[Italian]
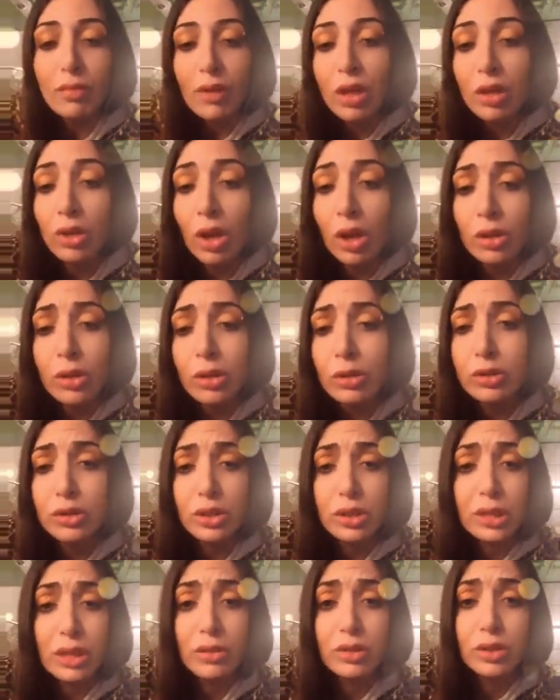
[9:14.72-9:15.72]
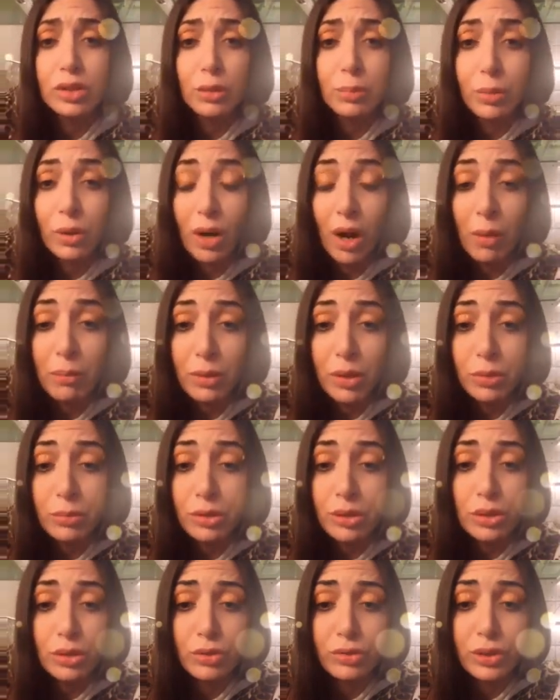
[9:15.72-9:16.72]
No, io non so se hai visto il programma, io mi
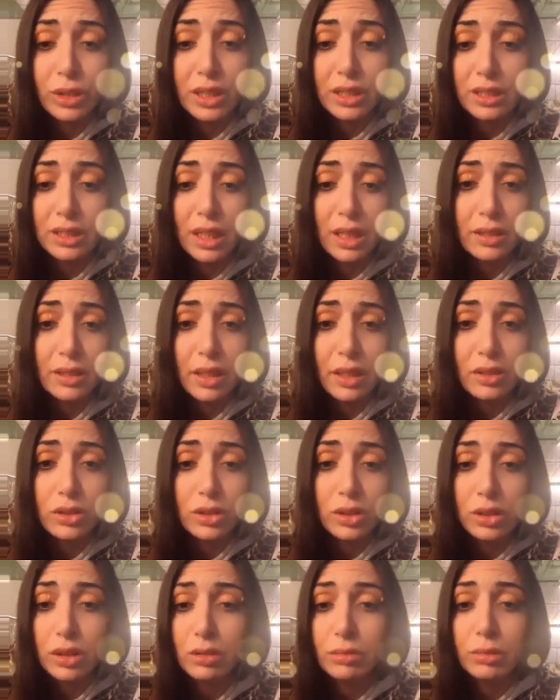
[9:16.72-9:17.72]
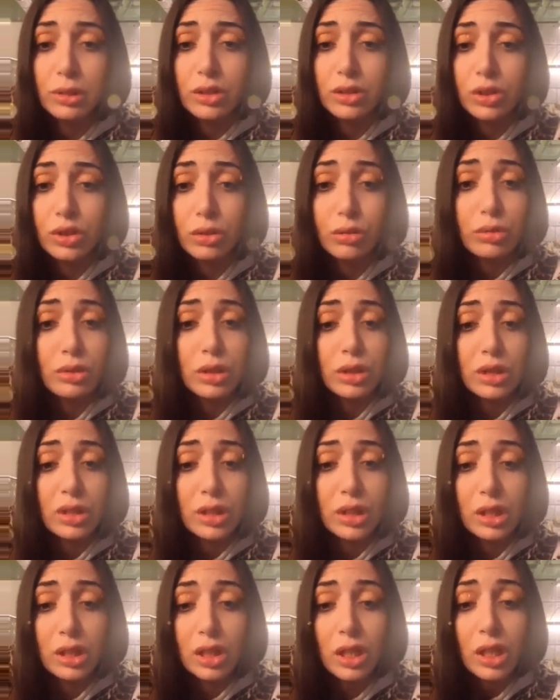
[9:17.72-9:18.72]
sono fidanzata a Ex on the Beach,
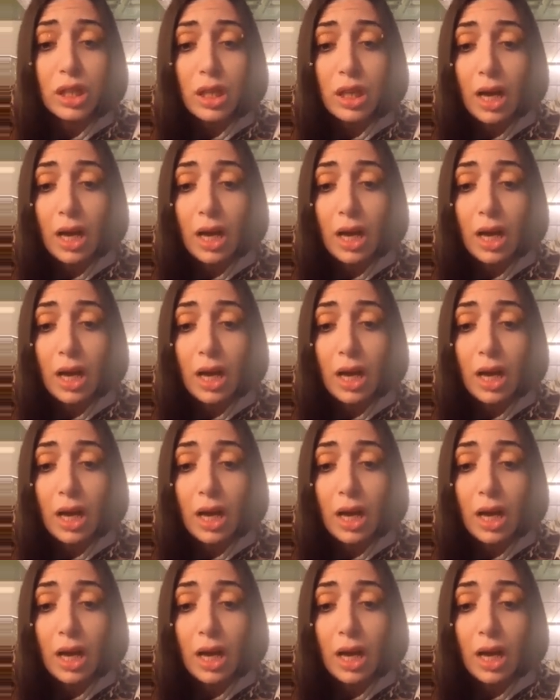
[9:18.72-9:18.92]
quindi